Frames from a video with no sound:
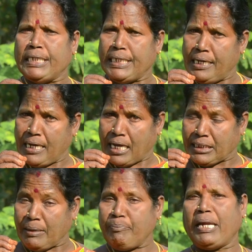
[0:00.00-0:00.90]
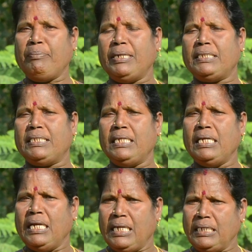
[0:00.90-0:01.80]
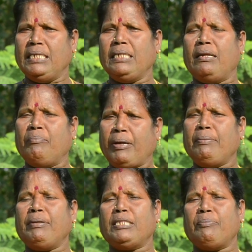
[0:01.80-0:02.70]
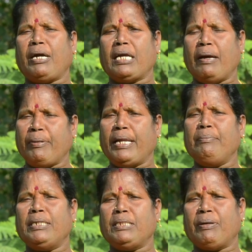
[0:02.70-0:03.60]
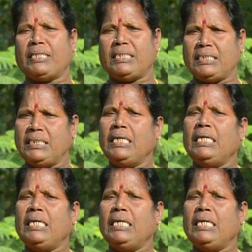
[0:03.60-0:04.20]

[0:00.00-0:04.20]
எல்லாத்தையும் பயன்படுத்தி நீங்களும் பயன்படுத்தி பாருங்கள் பயன்படுத்தி பார்த்துட்டு